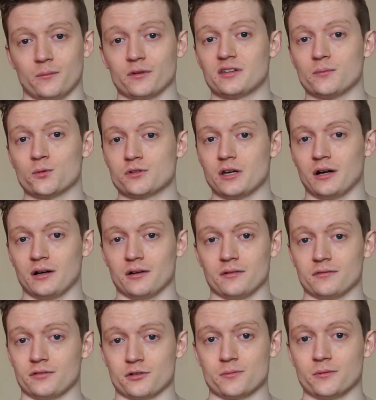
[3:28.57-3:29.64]
Moi c'est mon cas,
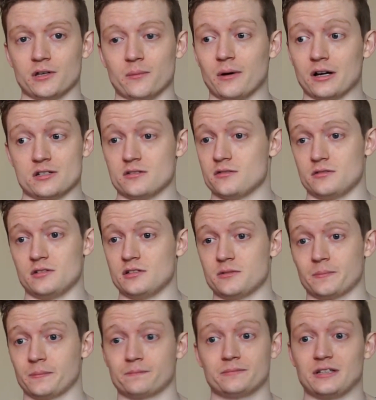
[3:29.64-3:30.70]
hein. franchement les barres je les
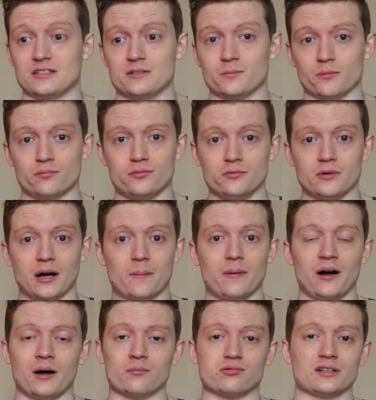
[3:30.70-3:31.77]
utilise quasiment plus à
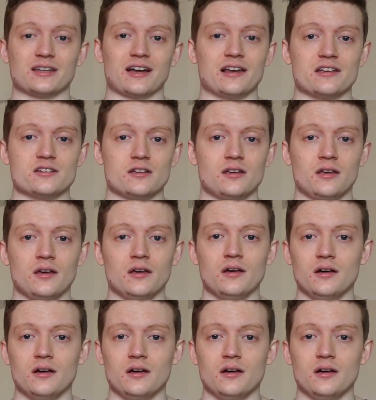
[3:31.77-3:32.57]
part un poids très léger,